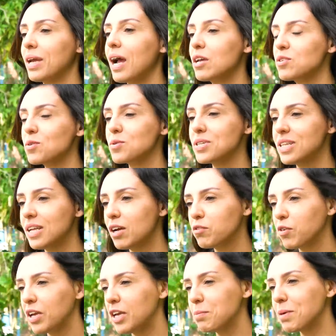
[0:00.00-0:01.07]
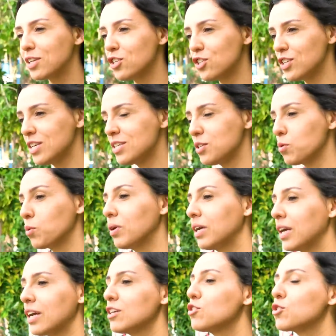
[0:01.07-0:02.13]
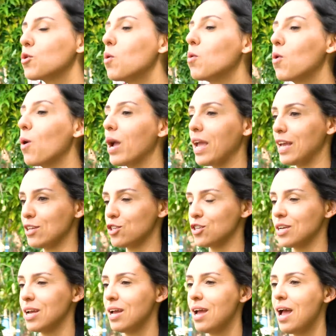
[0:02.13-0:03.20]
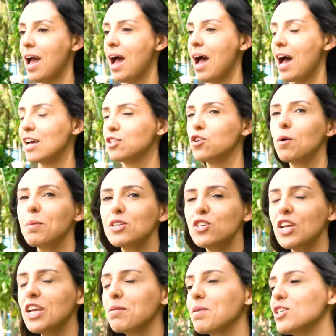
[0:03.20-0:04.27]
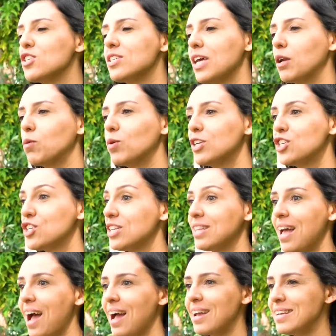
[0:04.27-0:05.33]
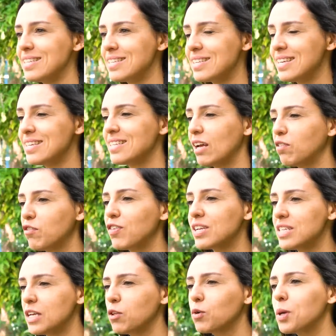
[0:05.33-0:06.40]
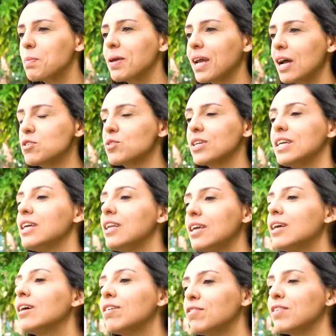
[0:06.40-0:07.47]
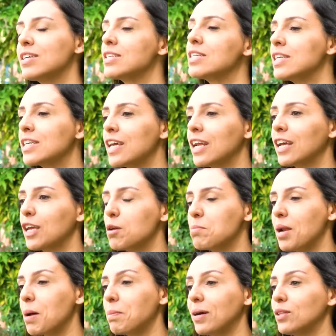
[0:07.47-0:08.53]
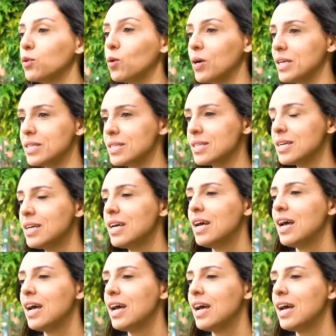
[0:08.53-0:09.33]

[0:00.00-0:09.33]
Picasso considerava Henri Matisse um grande concorrente. As obras de Henri Matisse eram originais e estavam fazendo o que Picasso queria fazer, que era quebrar padrões.